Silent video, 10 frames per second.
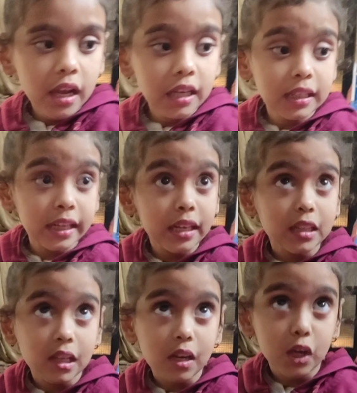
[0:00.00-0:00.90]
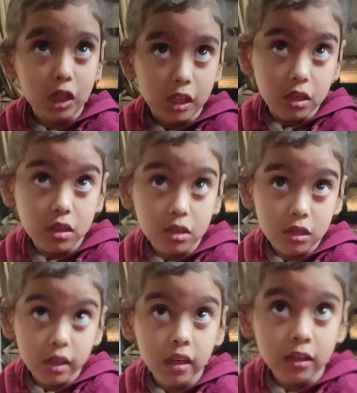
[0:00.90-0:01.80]
टिंग टिंग
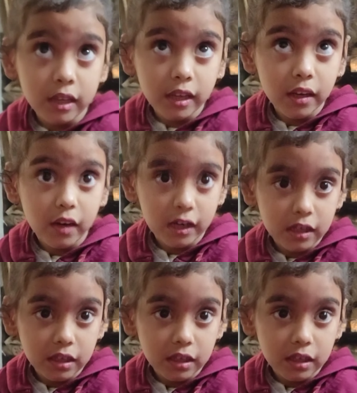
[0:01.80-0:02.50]
टिंग टिंग